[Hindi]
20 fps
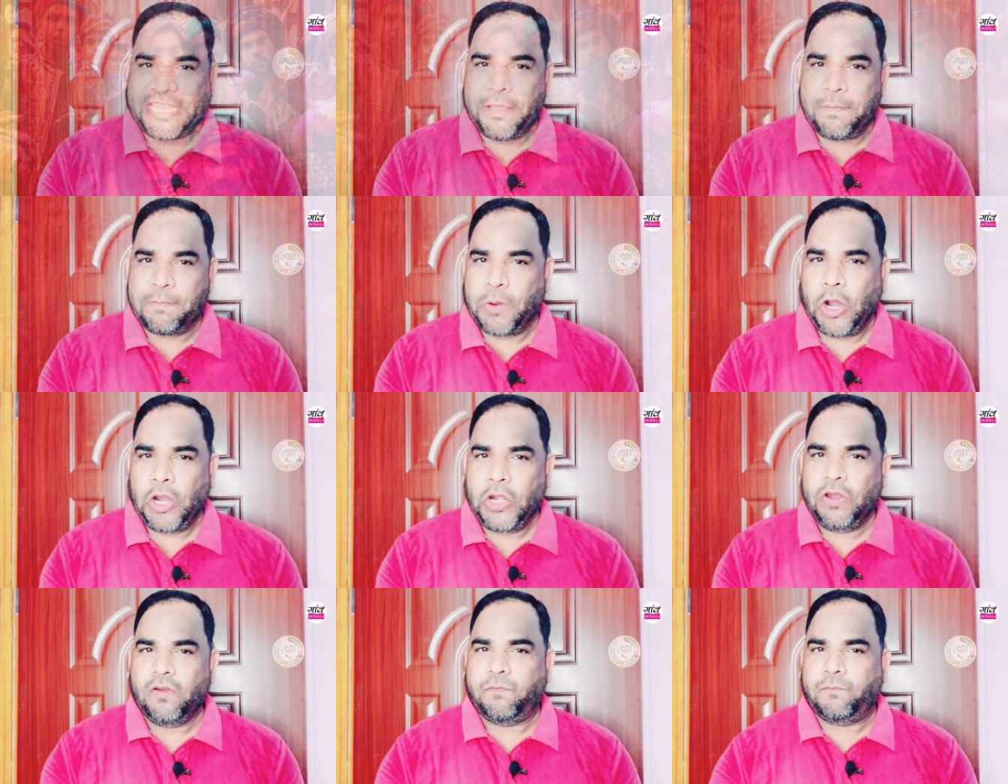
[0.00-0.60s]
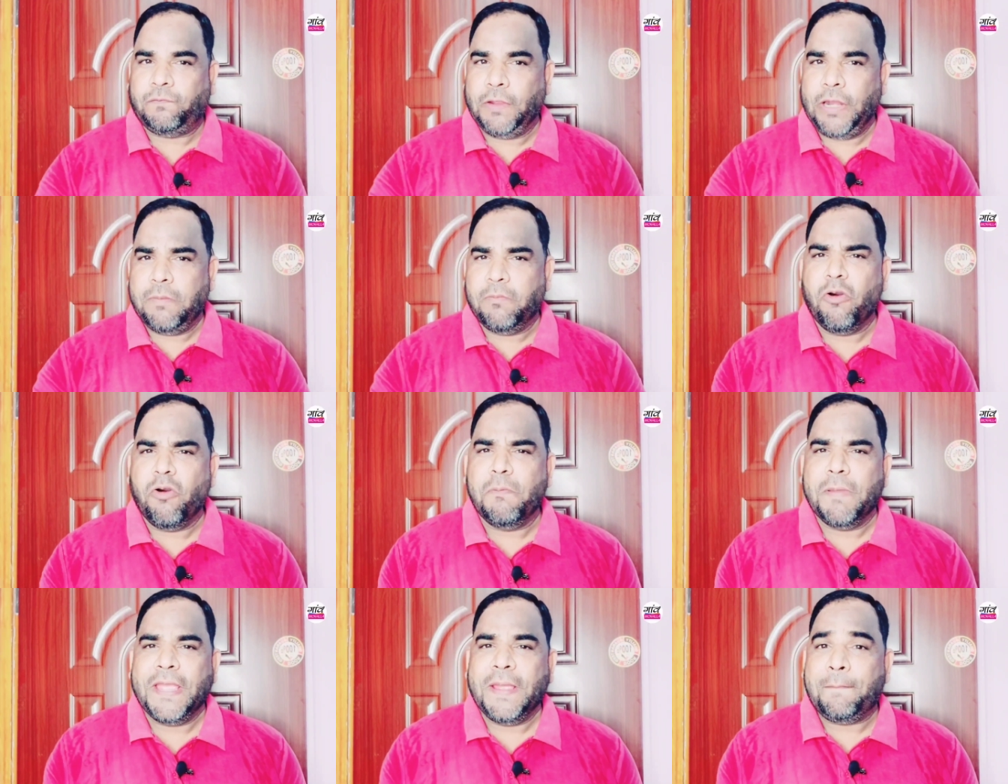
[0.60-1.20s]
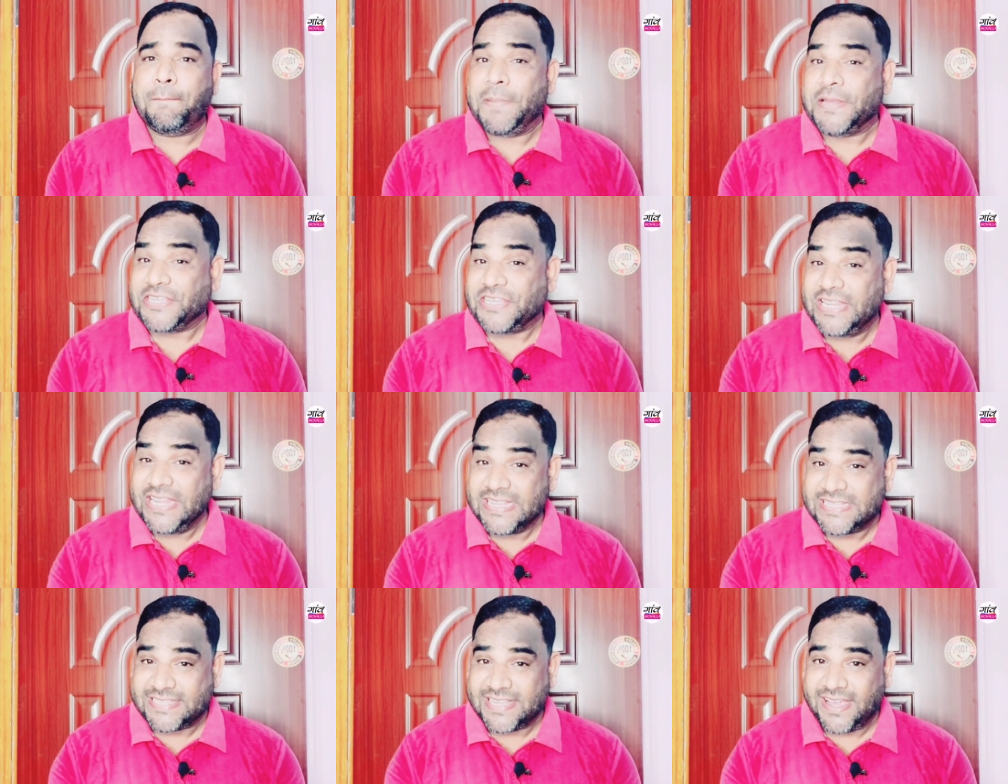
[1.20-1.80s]
कि बॉलीवुड फिल्मों में
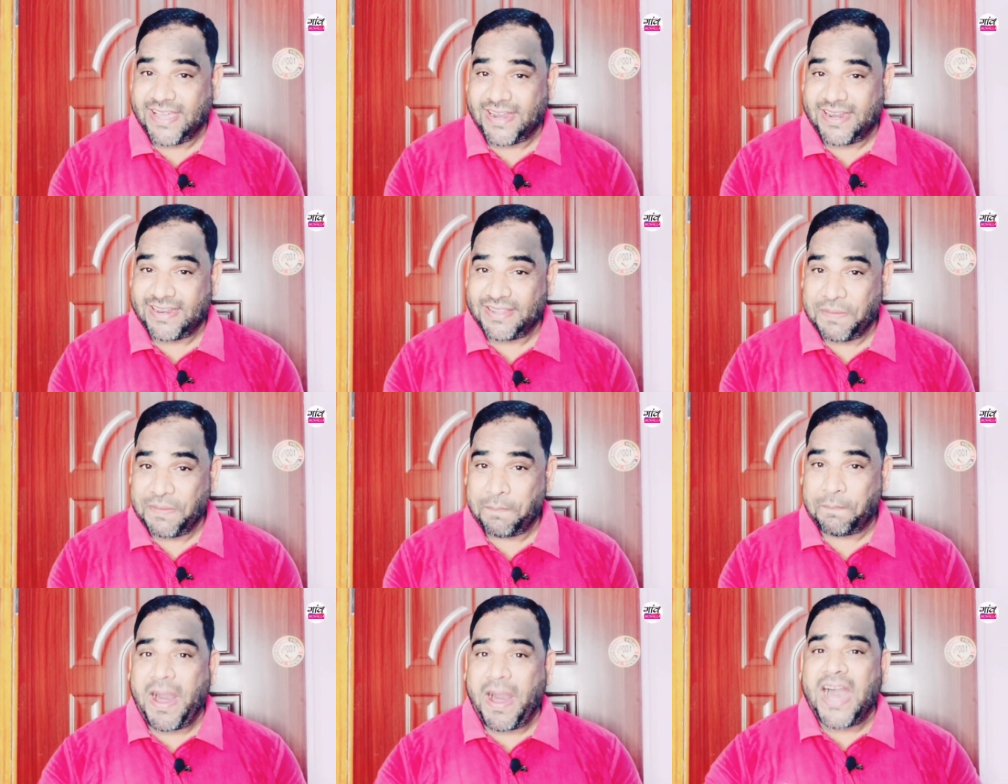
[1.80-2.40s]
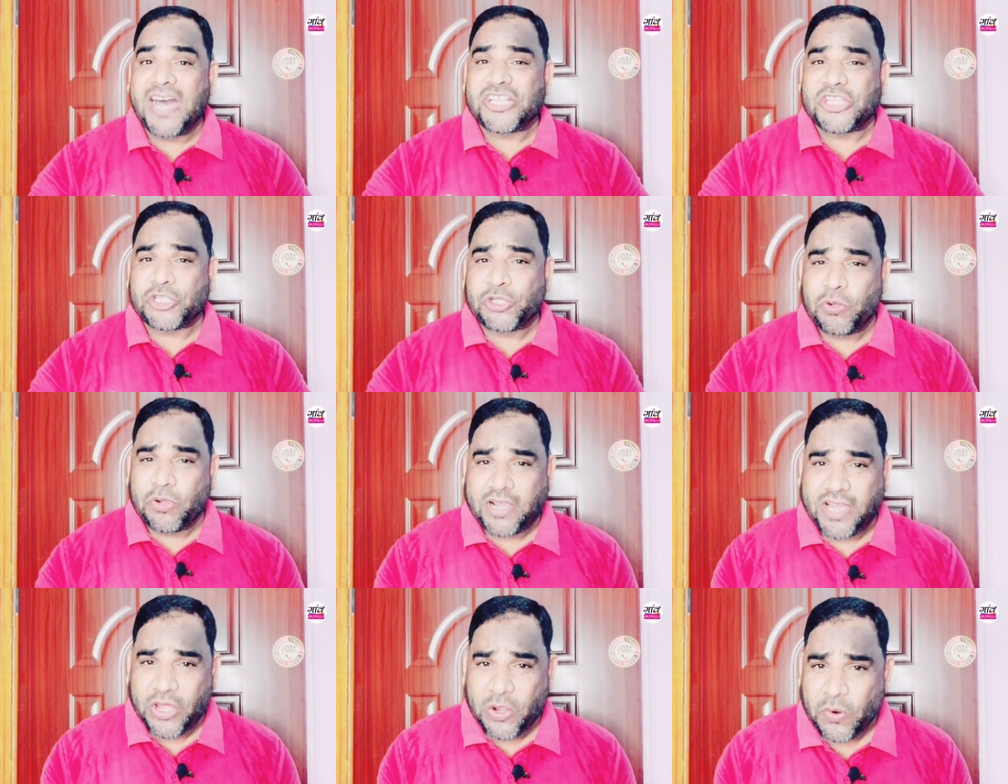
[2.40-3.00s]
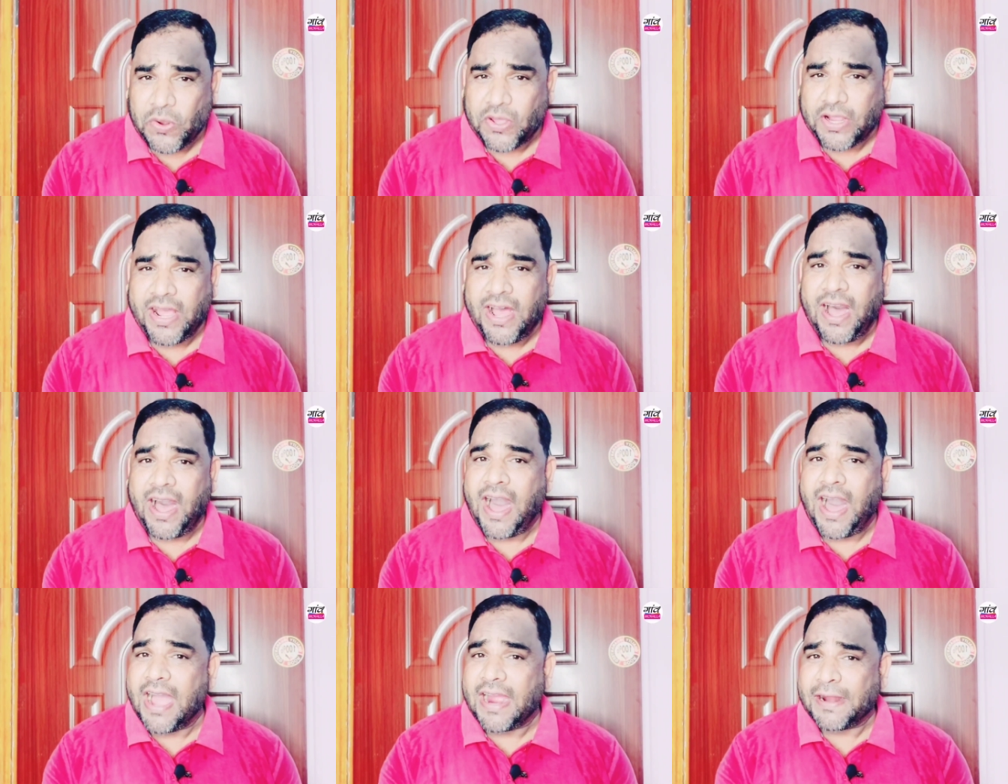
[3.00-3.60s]
पिछले साल 500 करोड़ का
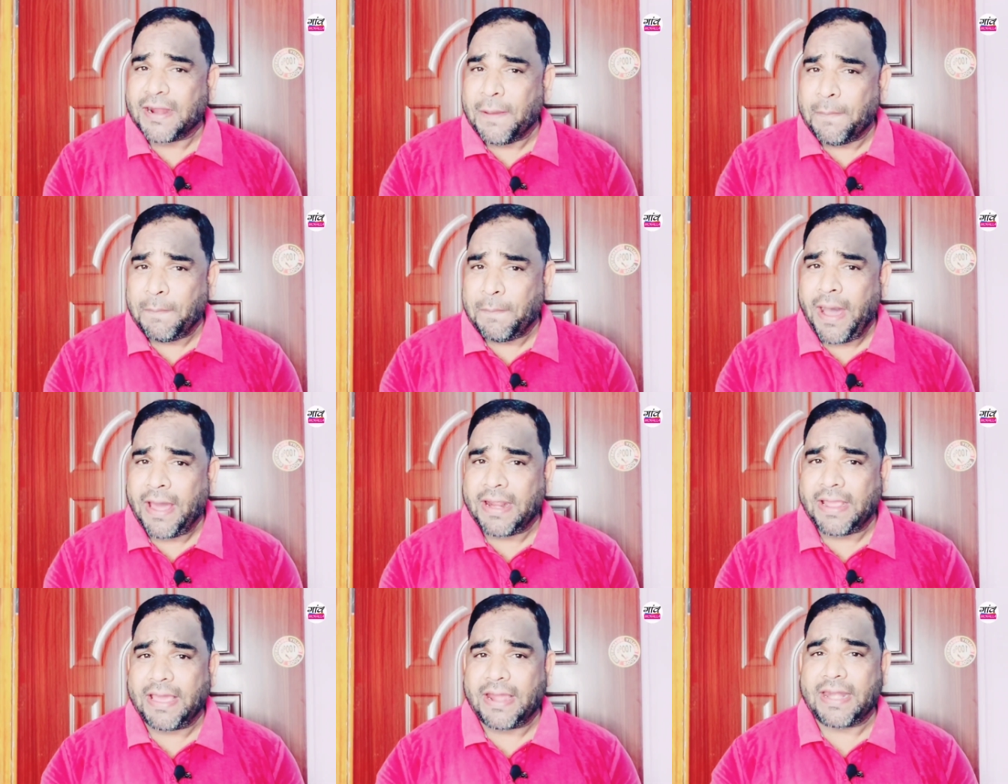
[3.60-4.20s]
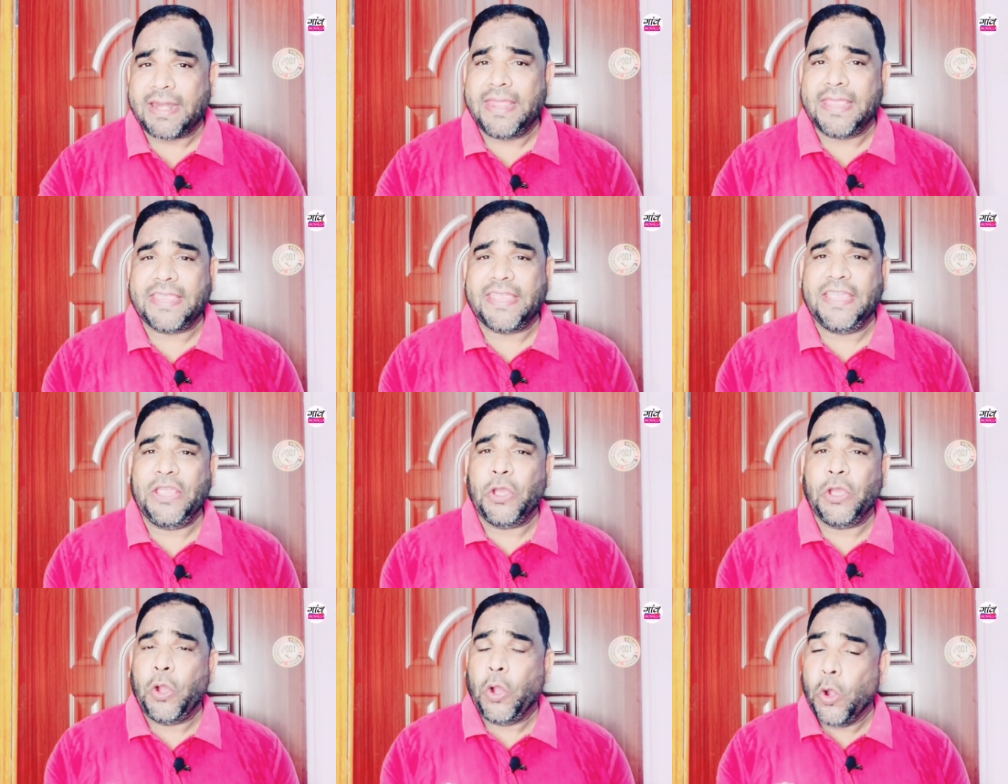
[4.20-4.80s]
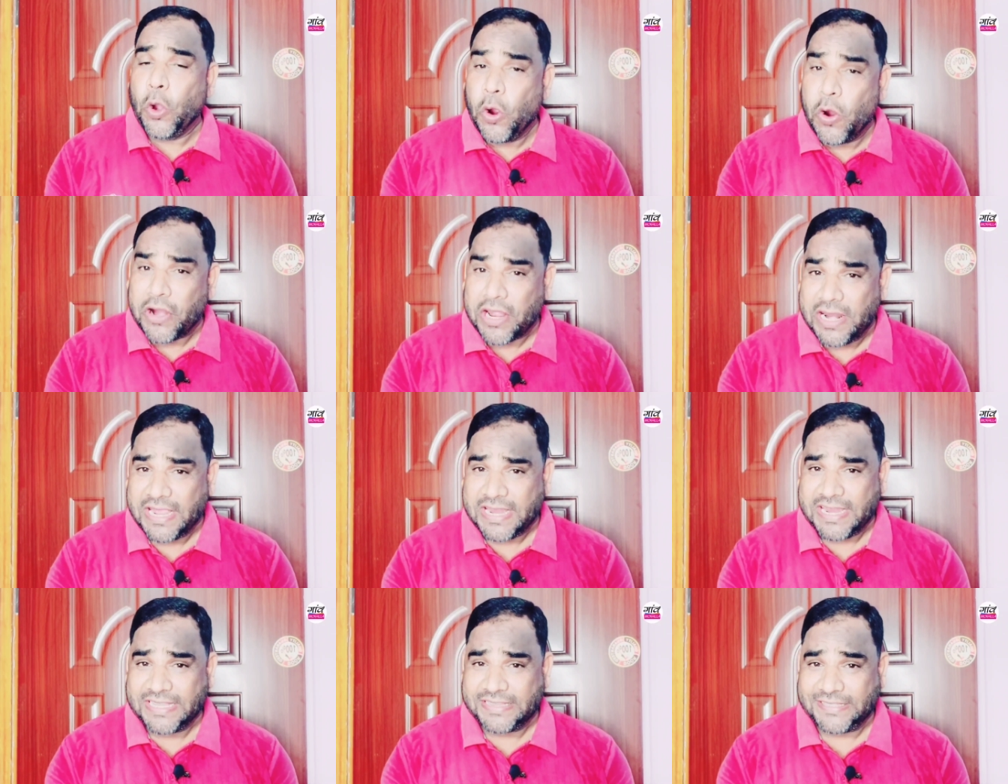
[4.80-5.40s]
आंकड़ा पार करने की होड़
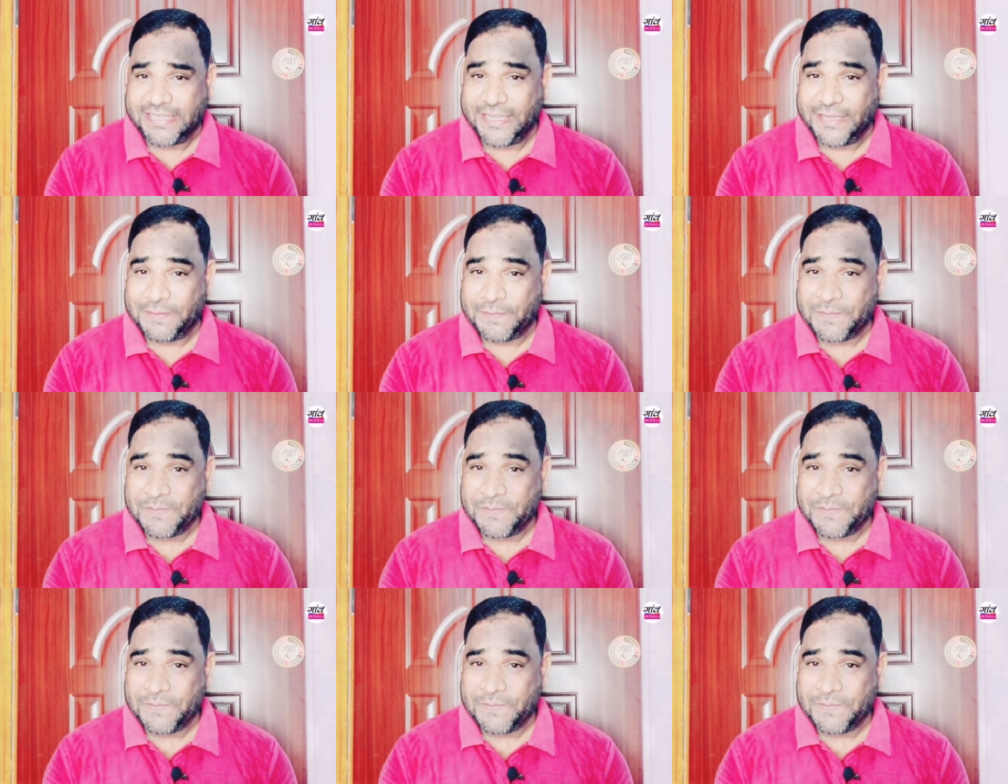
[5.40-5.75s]
लगी थी